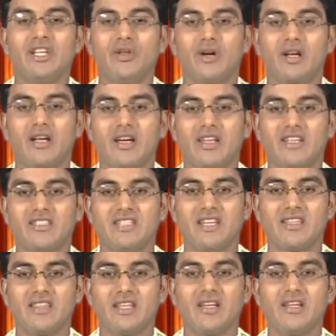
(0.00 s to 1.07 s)
ఈ యొక్క
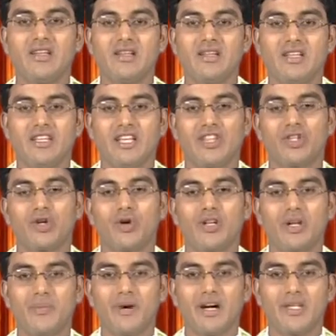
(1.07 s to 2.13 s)
రచయిత
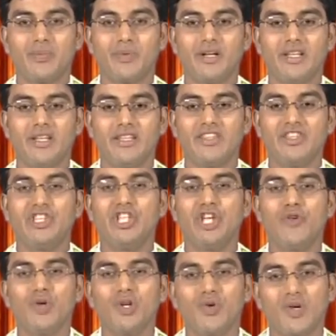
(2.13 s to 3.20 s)
ఎంతగానో బాధపడి
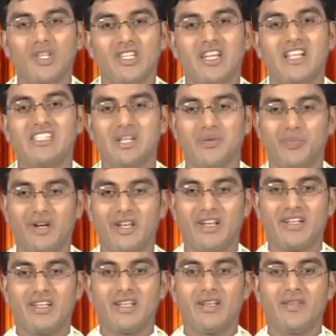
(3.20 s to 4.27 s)
దేవునికి వందనాలు
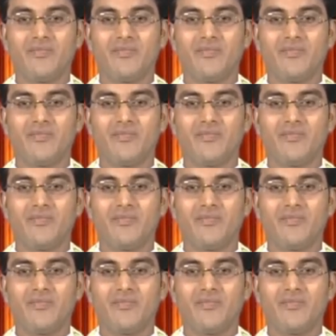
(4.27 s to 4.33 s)
చెప్పాడంట